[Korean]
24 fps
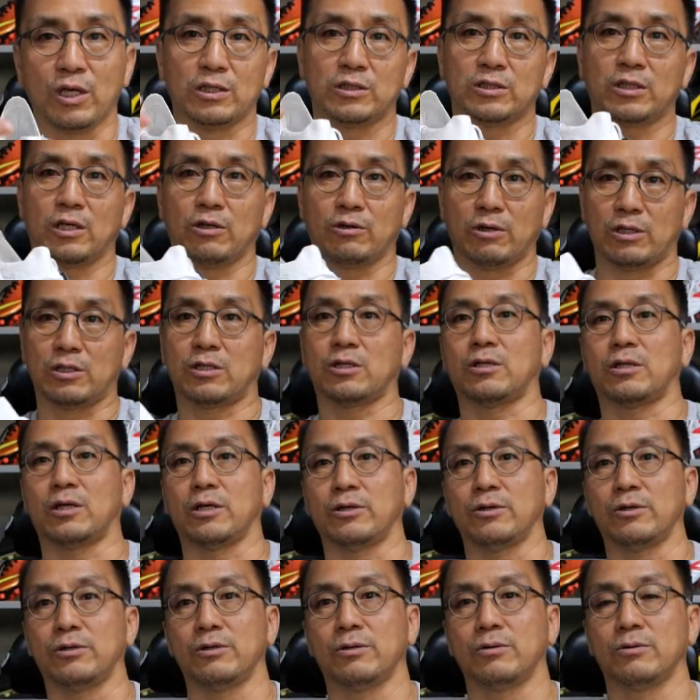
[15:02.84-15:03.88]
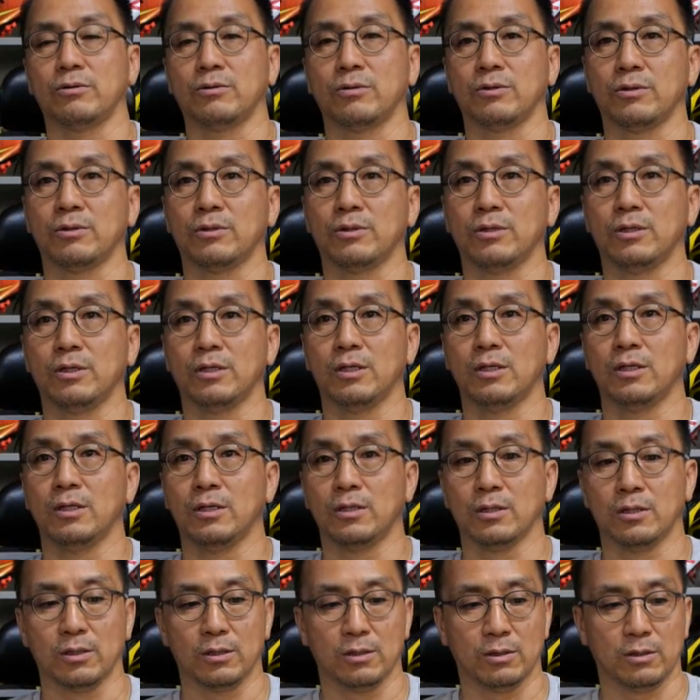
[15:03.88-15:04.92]
굉장히 괜찮아요.
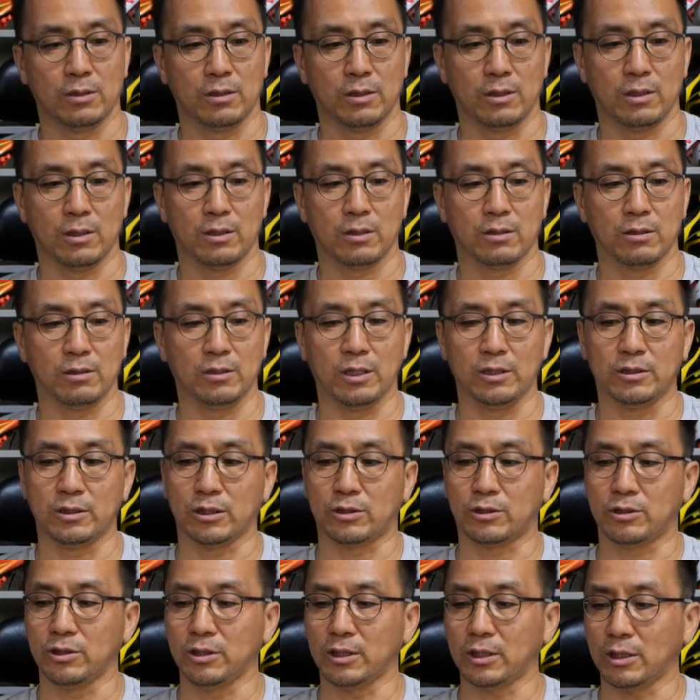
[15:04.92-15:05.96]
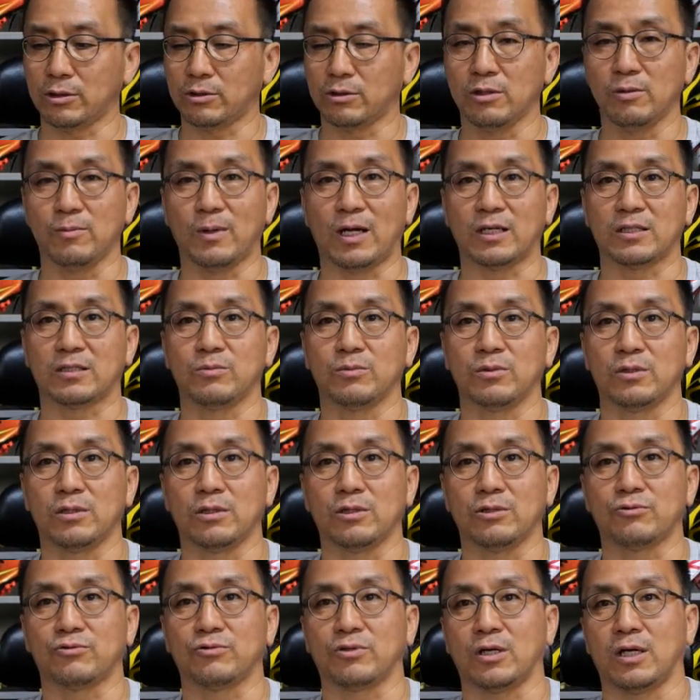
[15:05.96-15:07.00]
예. 근데 이제 저희가 늘
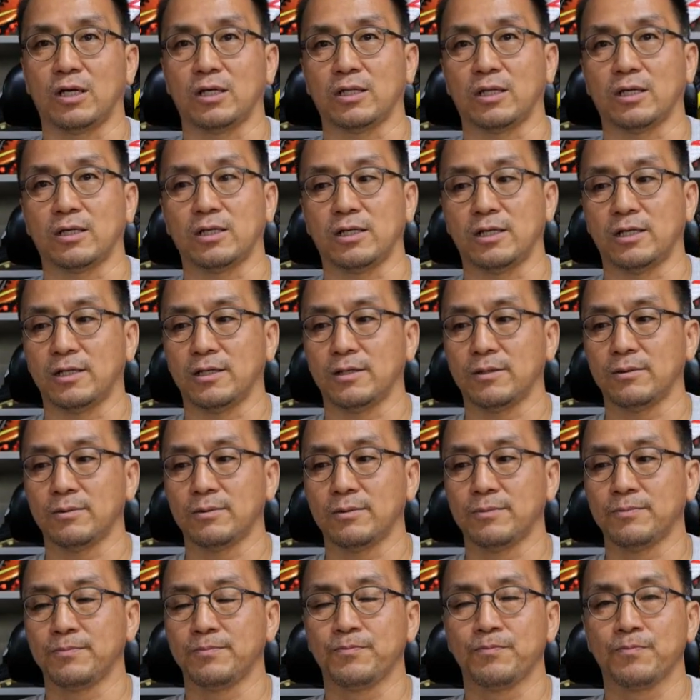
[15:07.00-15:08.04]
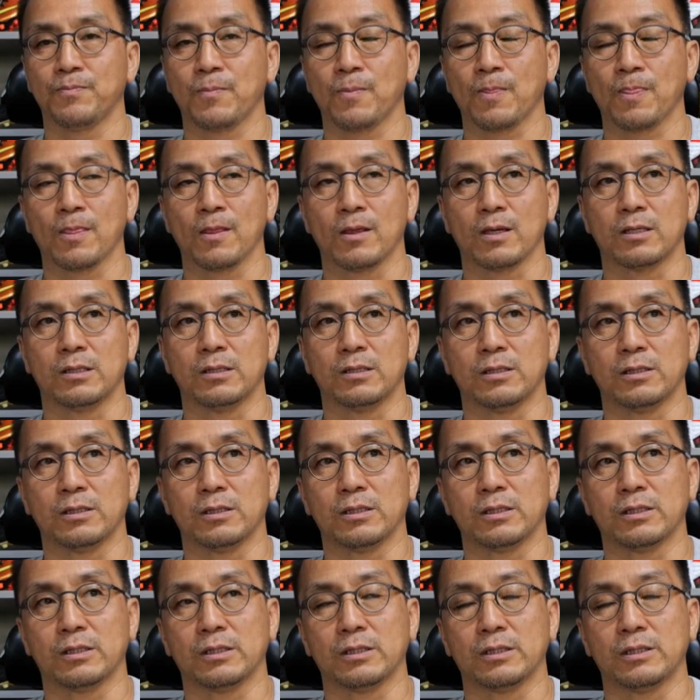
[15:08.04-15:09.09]
말씀드리는 것 중에 하나가
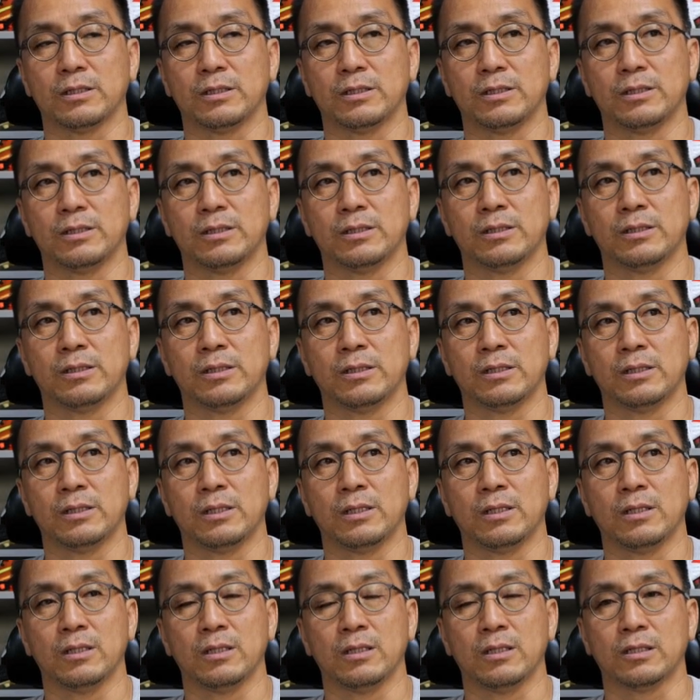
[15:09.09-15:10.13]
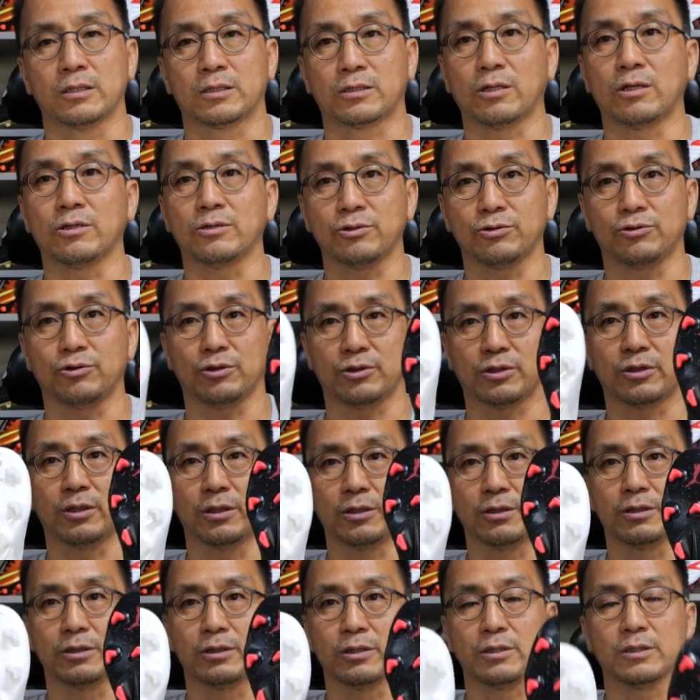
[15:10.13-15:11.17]
그 스터드죠
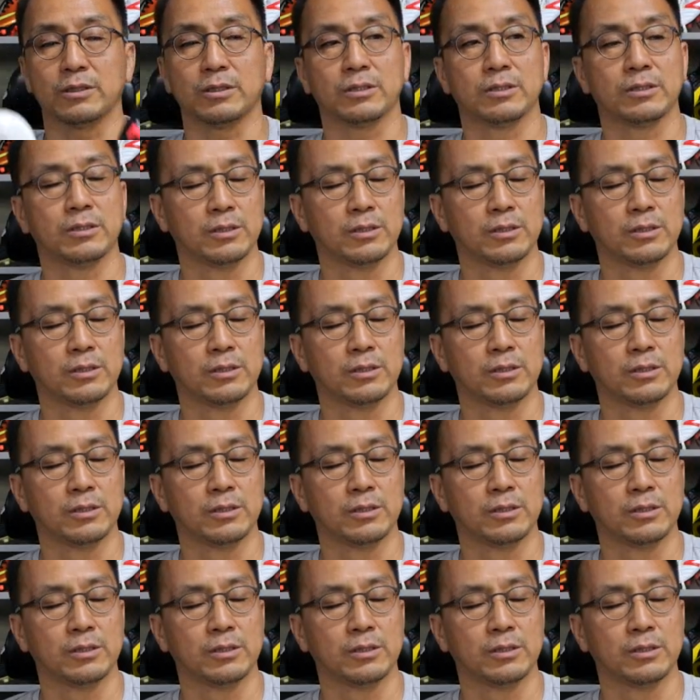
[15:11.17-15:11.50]
스터드